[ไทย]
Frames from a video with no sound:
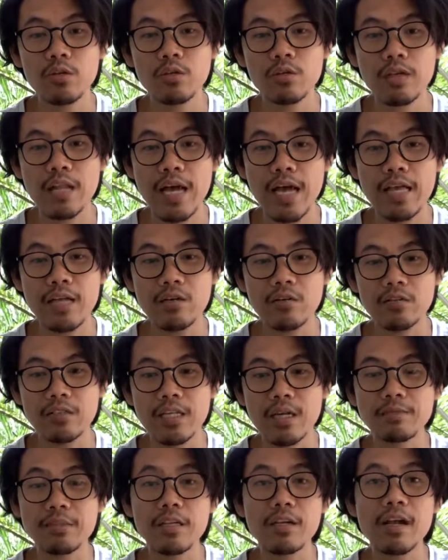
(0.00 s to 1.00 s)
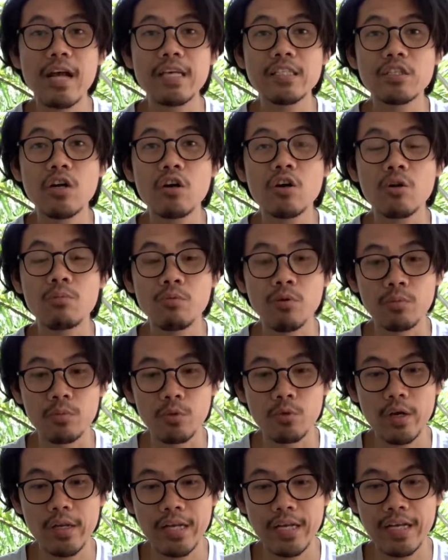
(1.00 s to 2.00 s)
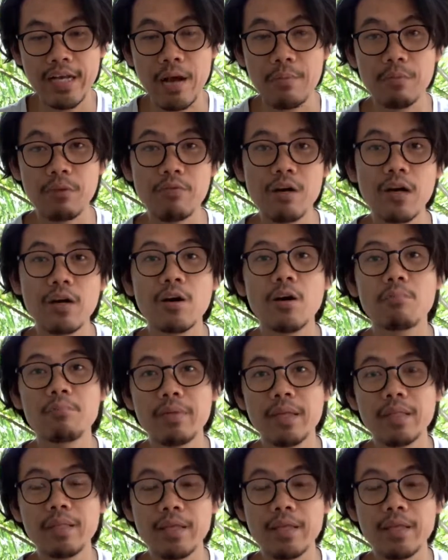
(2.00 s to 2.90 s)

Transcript: กดไลค์กด Subscribe ช่องของผมด้วยนะครับ หรือว่าคอมเมนต์